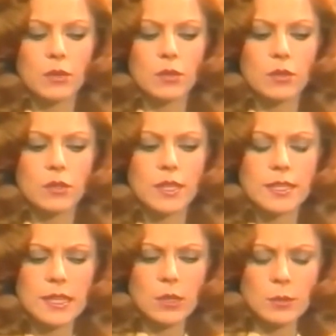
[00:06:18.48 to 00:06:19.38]
Pero
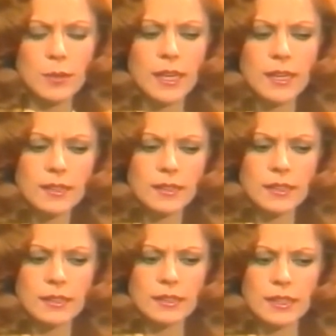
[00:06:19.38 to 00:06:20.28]
es que los Velarde
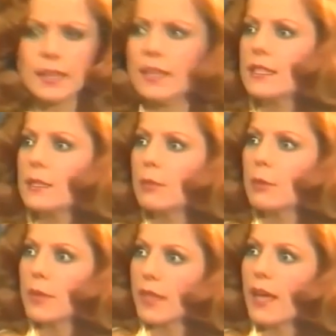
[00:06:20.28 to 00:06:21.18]
tienen tierras y
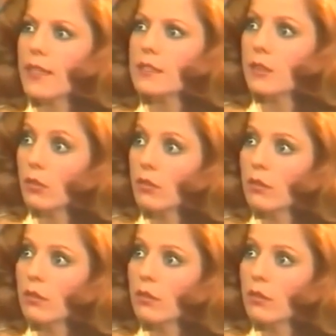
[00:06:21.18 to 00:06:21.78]
propiedades,